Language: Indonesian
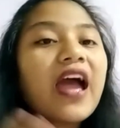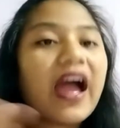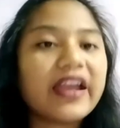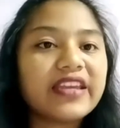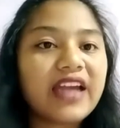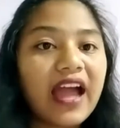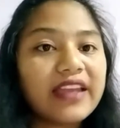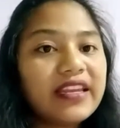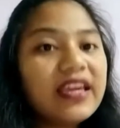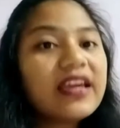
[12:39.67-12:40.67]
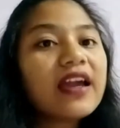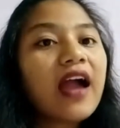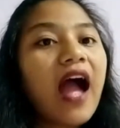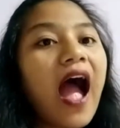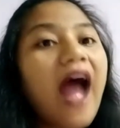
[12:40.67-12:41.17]
adik-adik
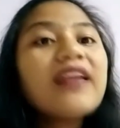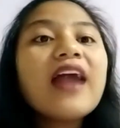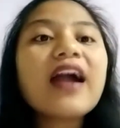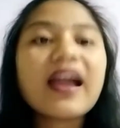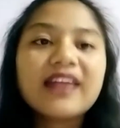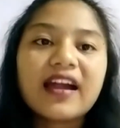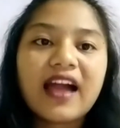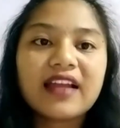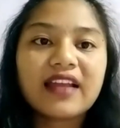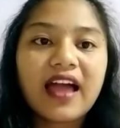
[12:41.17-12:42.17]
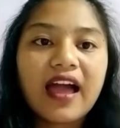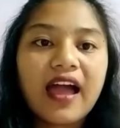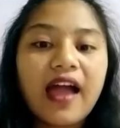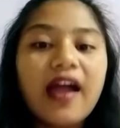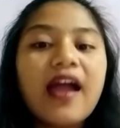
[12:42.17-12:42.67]
anak-anak Allah.